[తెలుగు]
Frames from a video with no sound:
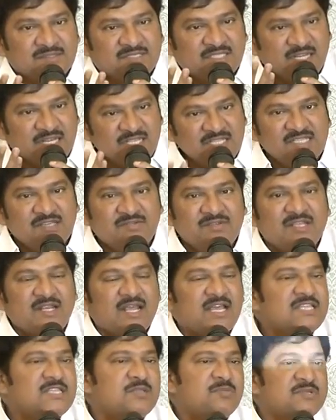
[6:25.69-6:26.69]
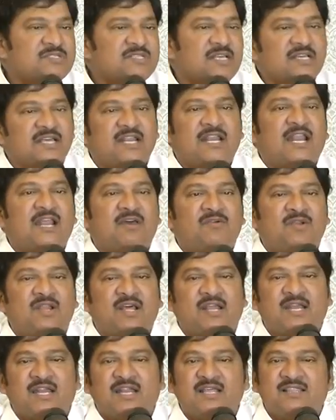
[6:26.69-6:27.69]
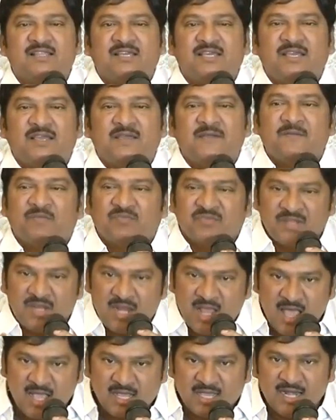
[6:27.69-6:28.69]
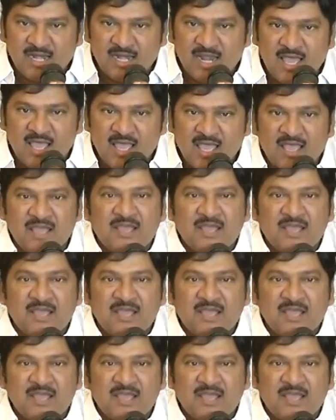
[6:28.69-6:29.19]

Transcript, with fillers: చిరంజీవి రాజేంద్ర ప్రసాద్ గారు ఎలా ఉన్నారనేది నాకన్నా